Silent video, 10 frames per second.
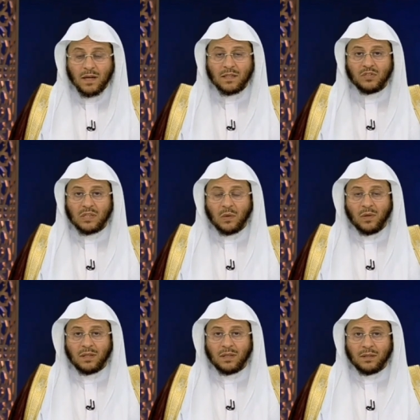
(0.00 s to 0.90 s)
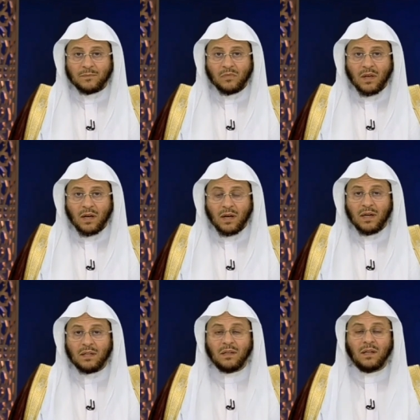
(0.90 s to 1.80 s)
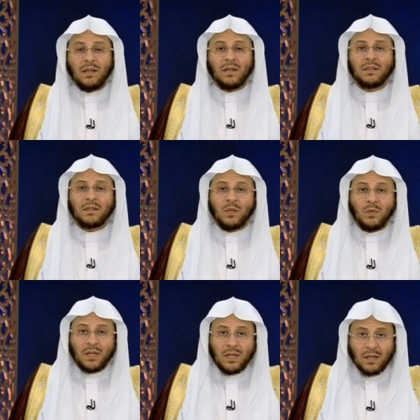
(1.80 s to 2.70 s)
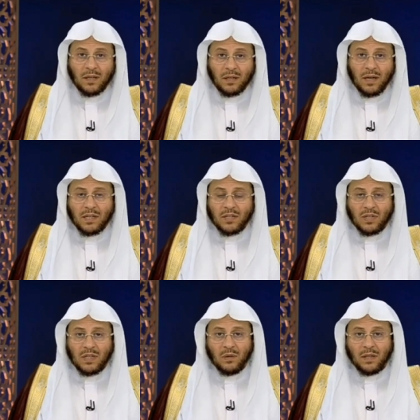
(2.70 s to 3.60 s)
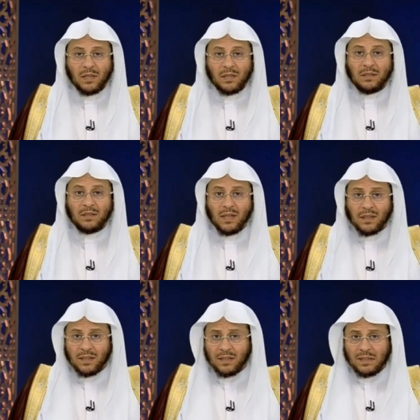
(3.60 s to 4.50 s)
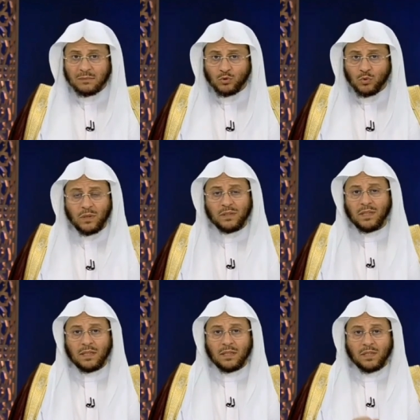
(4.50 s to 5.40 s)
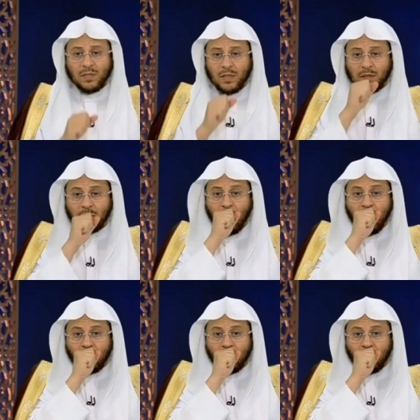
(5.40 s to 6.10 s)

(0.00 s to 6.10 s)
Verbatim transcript: قال جل وعلا على الله توكلنا قال جل وعلا إياك نعبد وإياك نستعين